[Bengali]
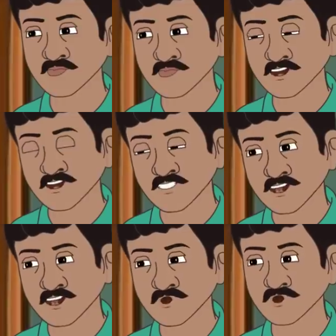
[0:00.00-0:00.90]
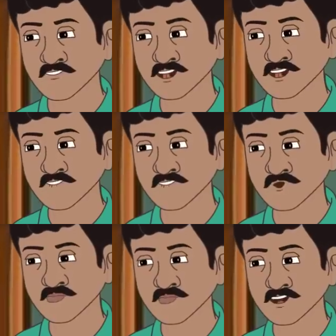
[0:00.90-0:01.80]
পুরনো কুয়োতে ঝাঁপ
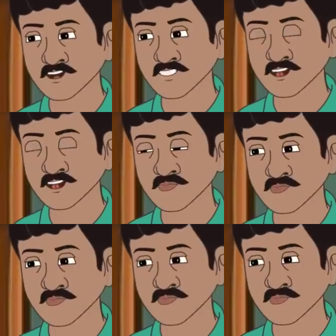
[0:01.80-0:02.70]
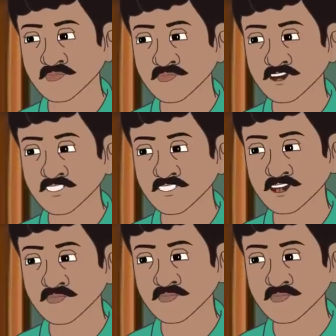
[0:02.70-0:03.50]
দিয়ে মারা গেছে জানি না